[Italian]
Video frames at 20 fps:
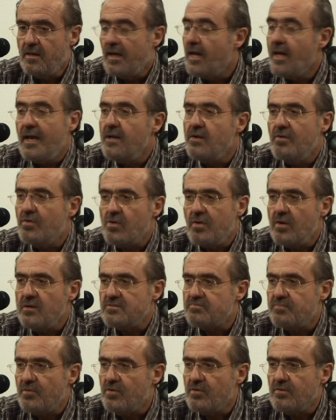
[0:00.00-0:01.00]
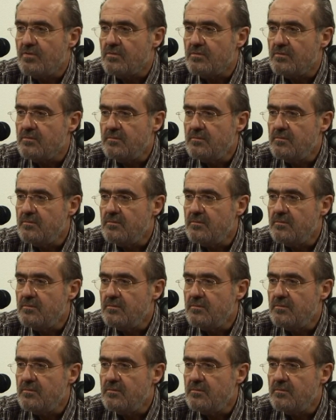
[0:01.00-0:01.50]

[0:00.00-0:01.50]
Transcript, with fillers: eh, non corrispondono